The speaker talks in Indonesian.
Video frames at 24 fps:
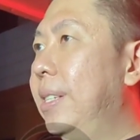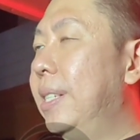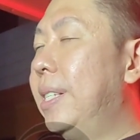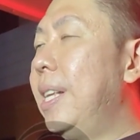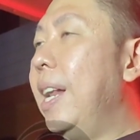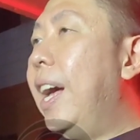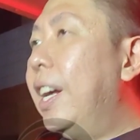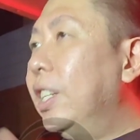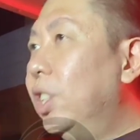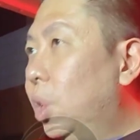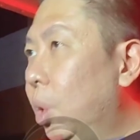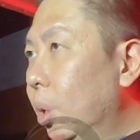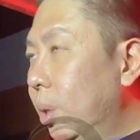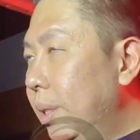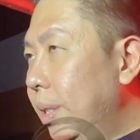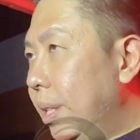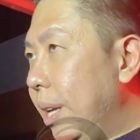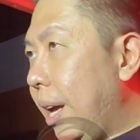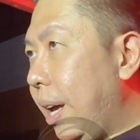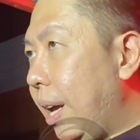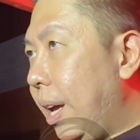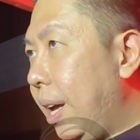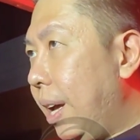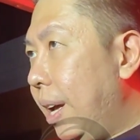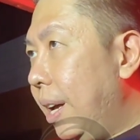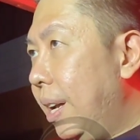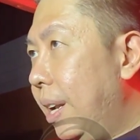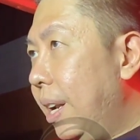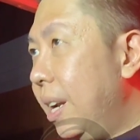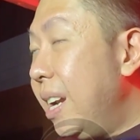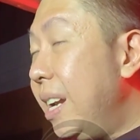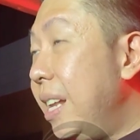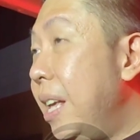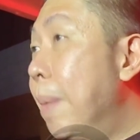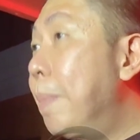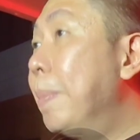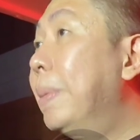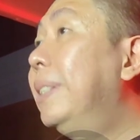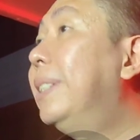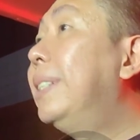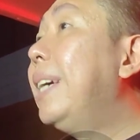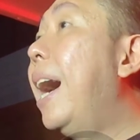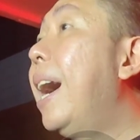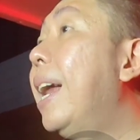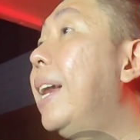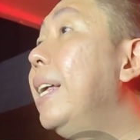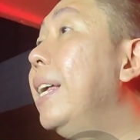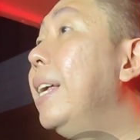Selanjutnya, dia
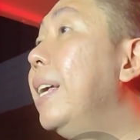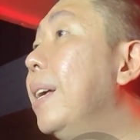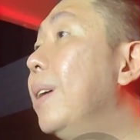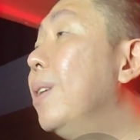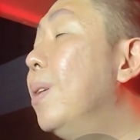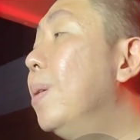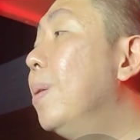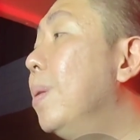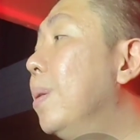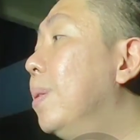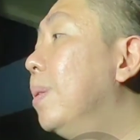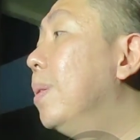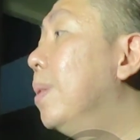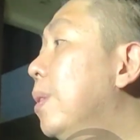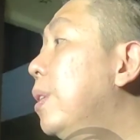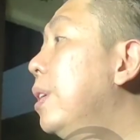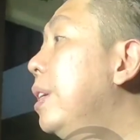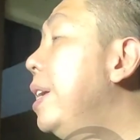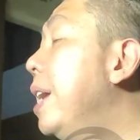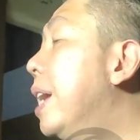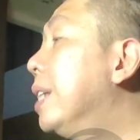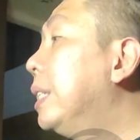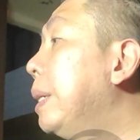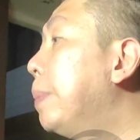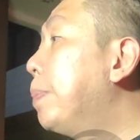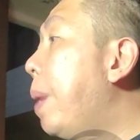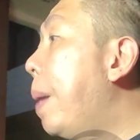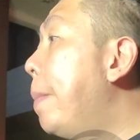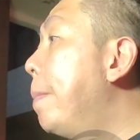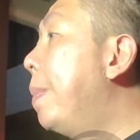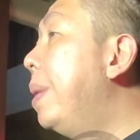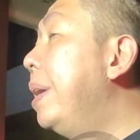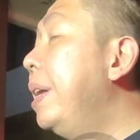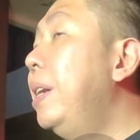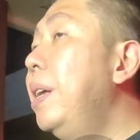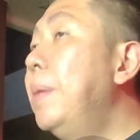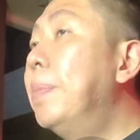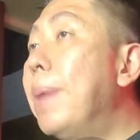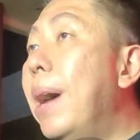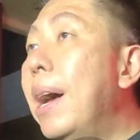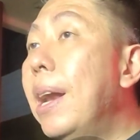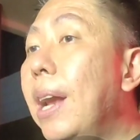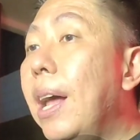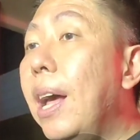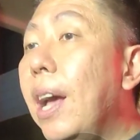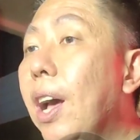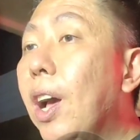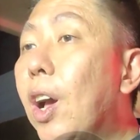mencari dia sepam beli di
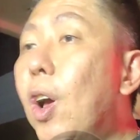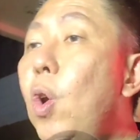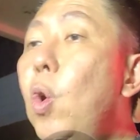mana.